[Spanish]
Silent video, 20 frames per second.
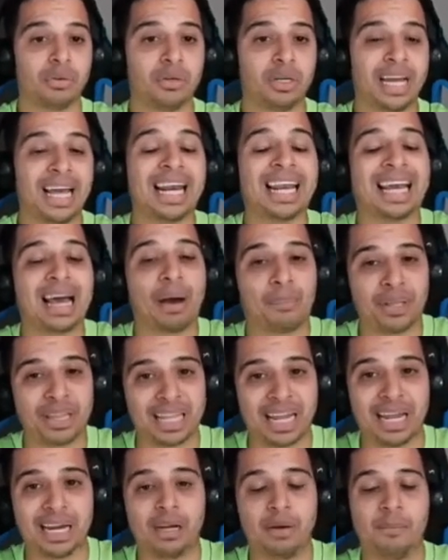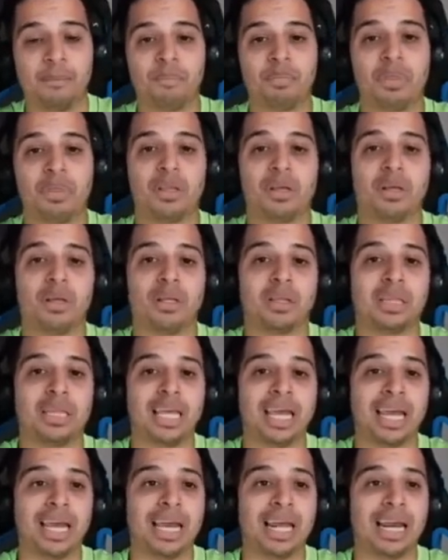el capitán
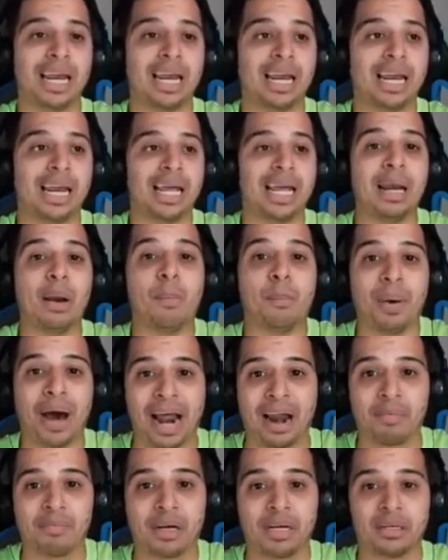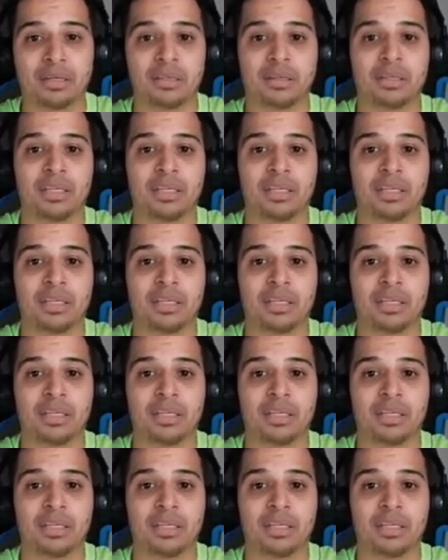de el Parma,